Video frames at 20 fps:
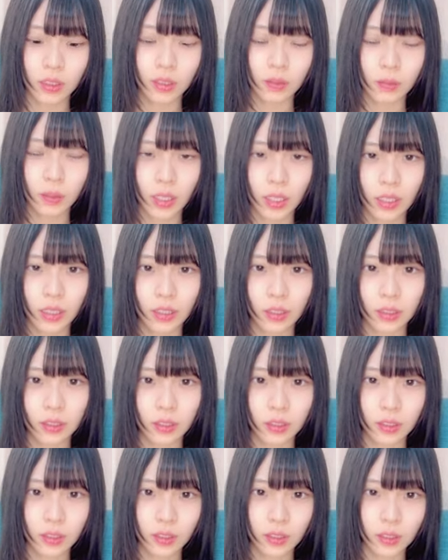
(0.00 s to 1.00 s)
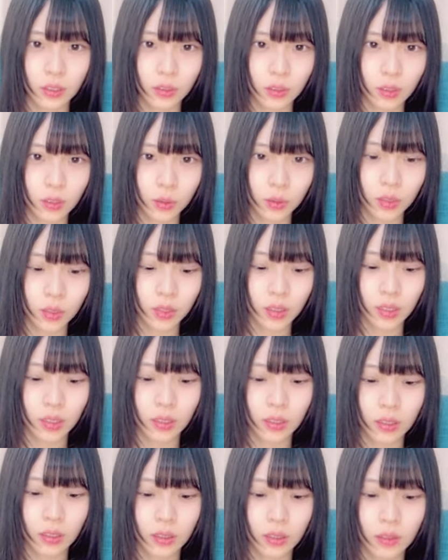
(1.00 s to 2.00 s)
やばいそうりこちさ
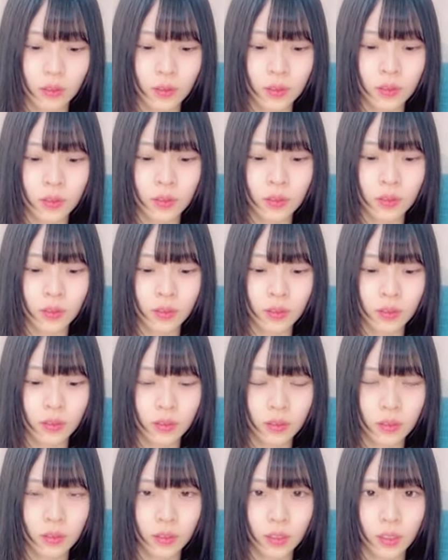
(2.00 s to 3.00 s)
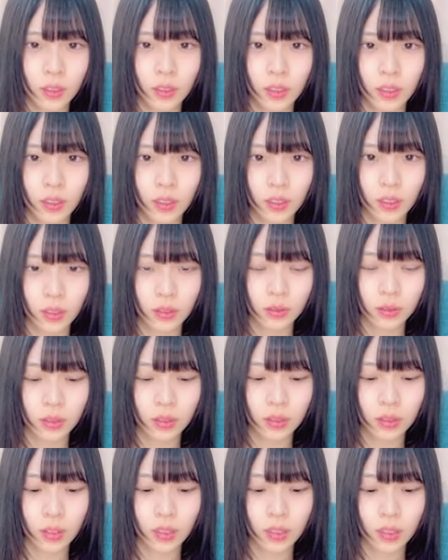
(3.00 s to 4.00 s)
んのりこち
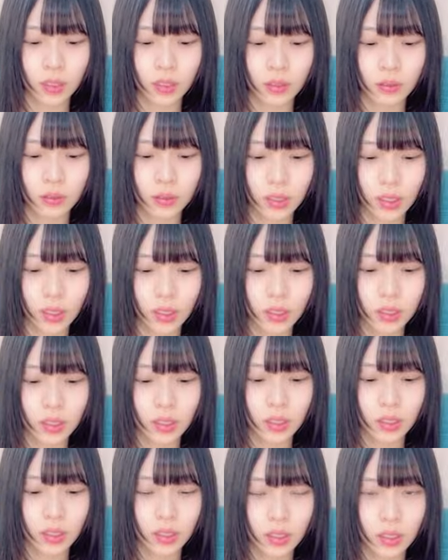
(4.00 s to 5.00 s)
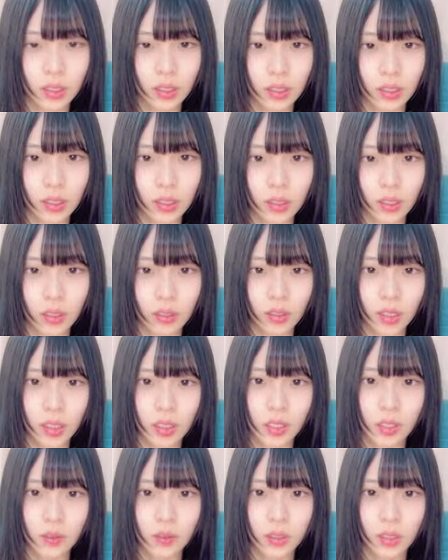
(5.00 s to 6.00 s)
さんを探し出すかっていう
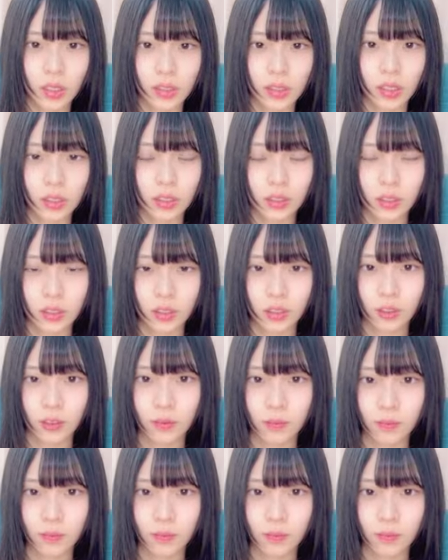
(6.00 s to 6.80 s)
話をしてたんですよ